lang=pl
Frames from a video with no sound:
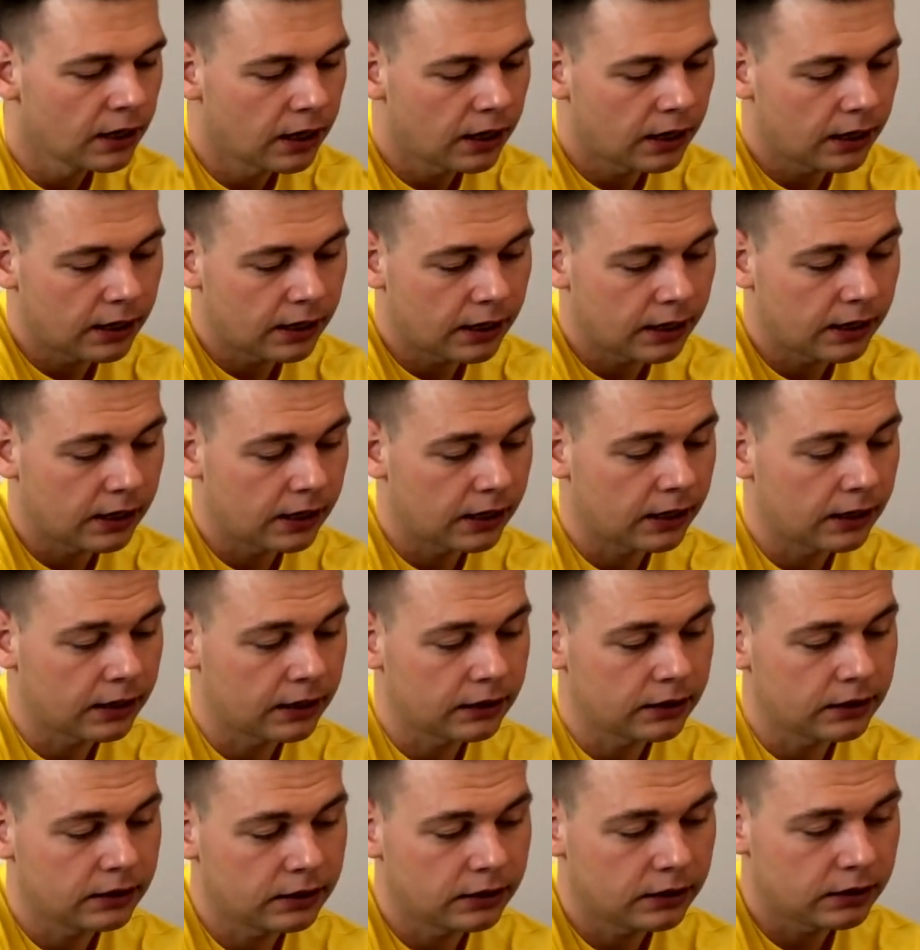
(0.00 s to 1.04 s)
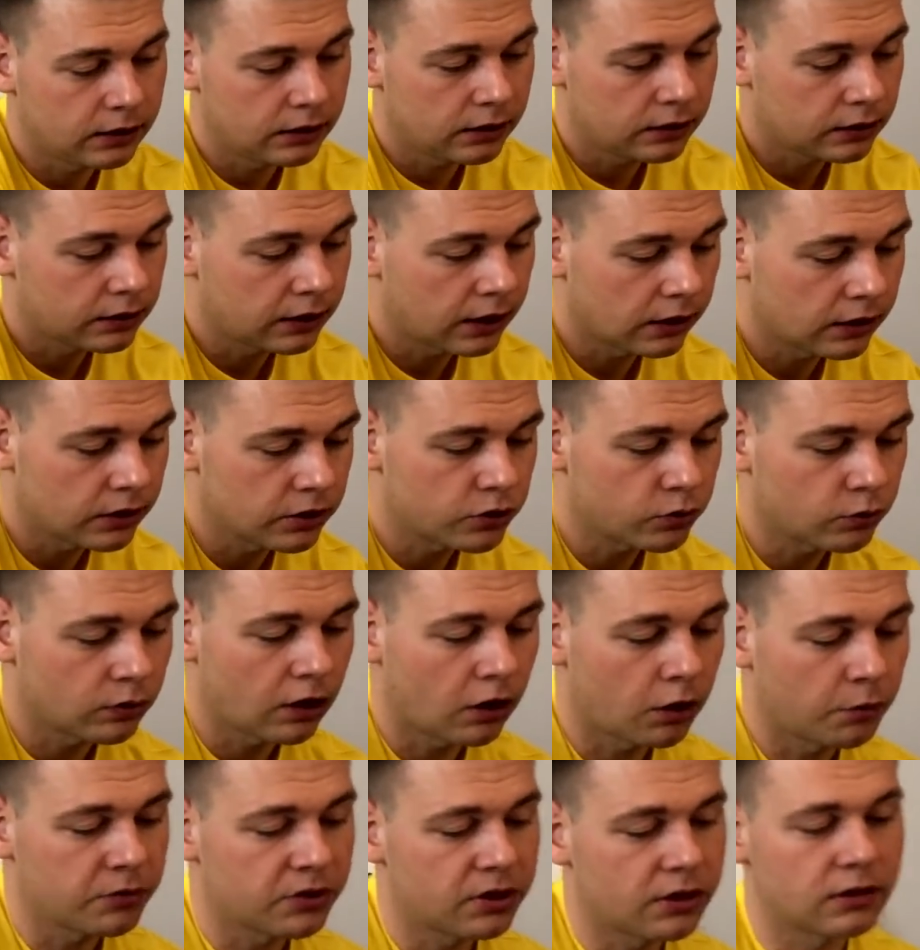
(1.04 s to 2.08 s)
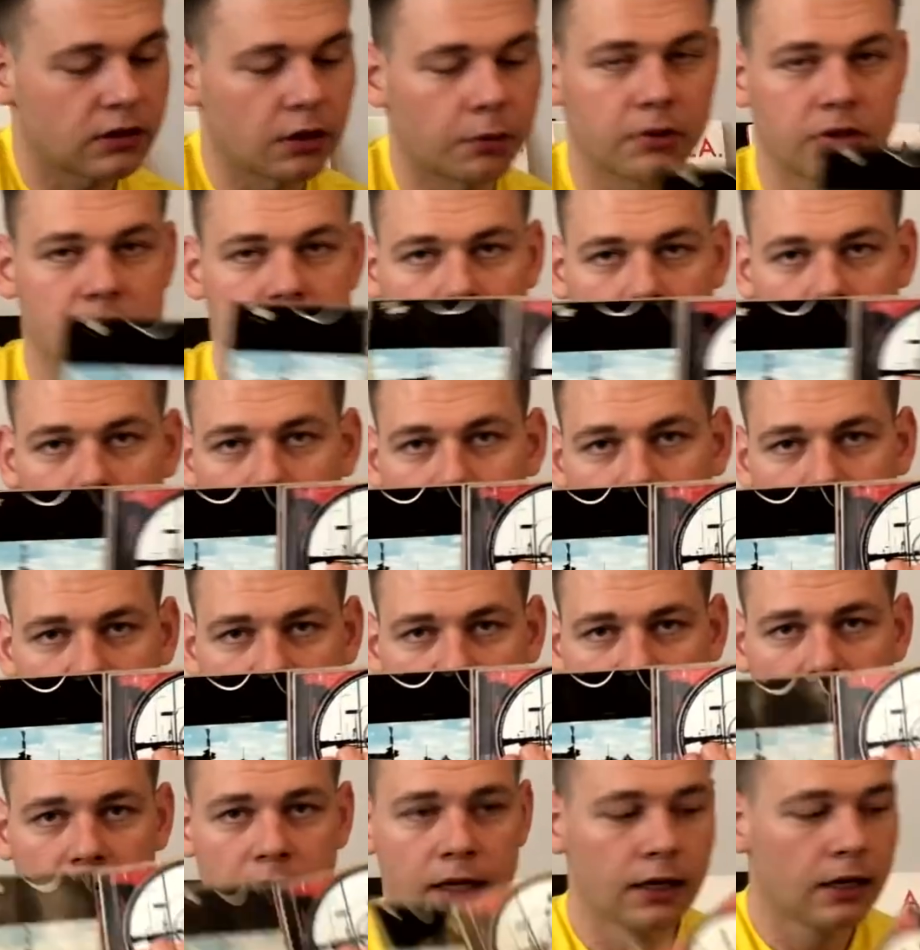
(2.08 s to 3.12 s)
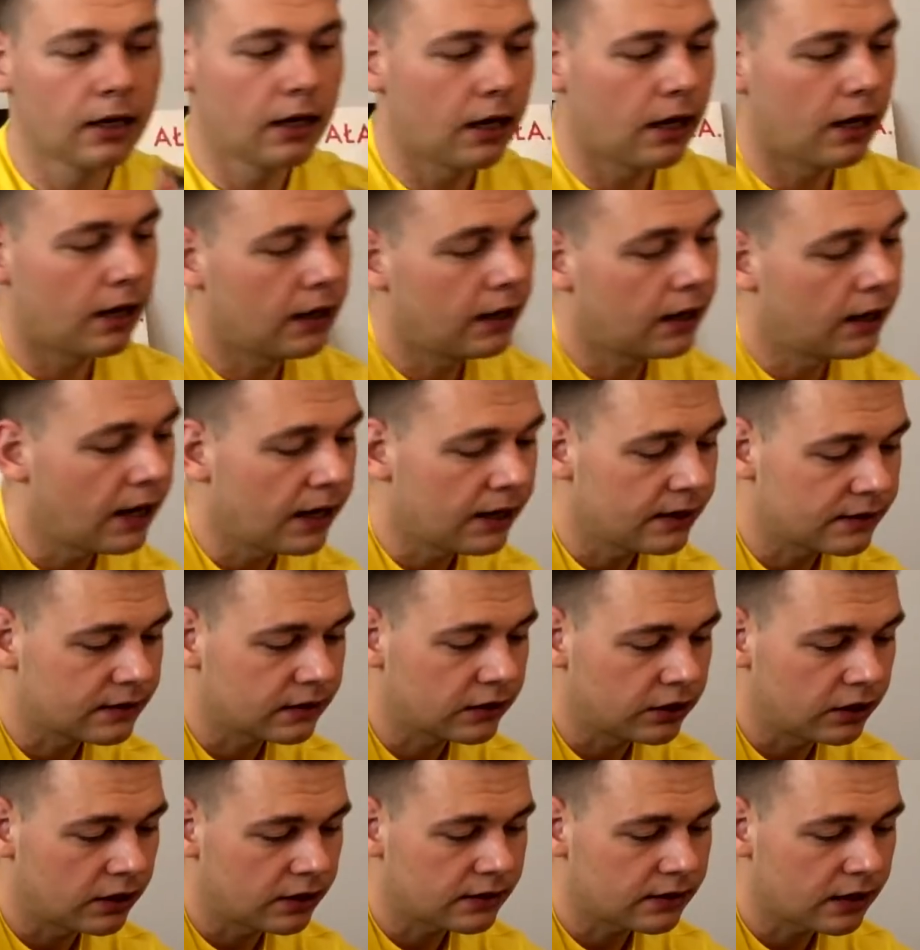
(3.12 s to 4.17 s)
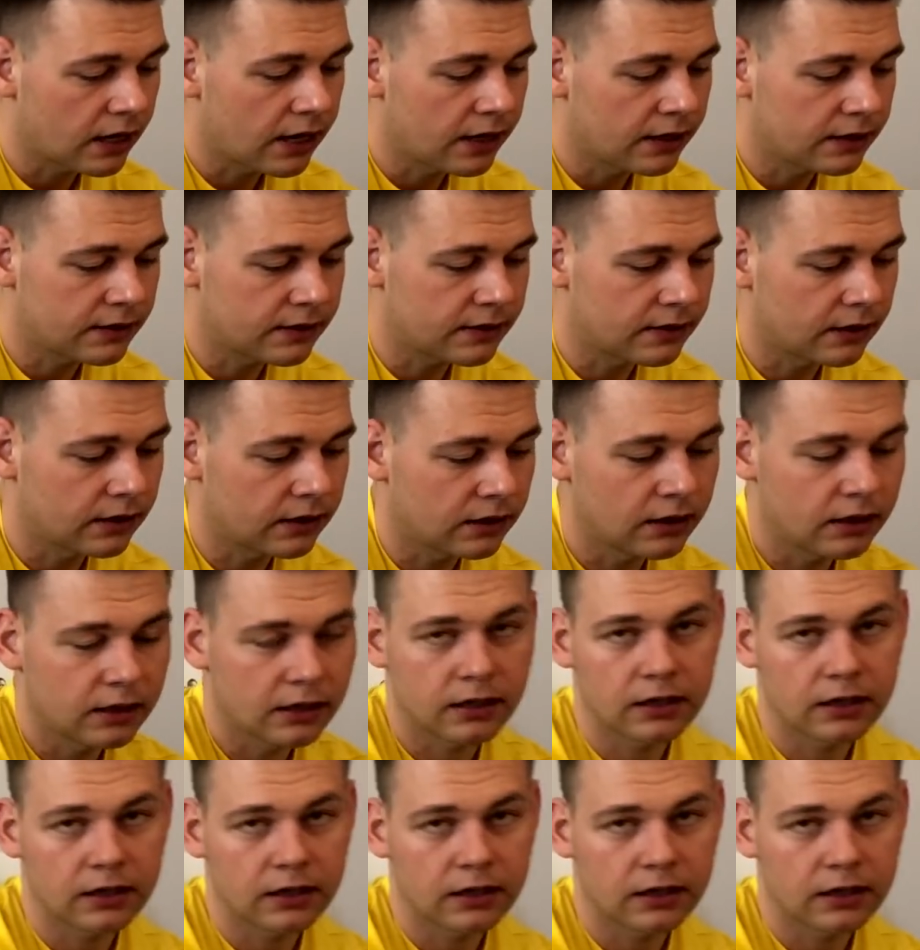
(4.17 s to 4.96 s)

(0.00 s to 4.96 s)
E, I kiedyś udało mi się zdobyć taką płytę Ace, gdzie jest Ace.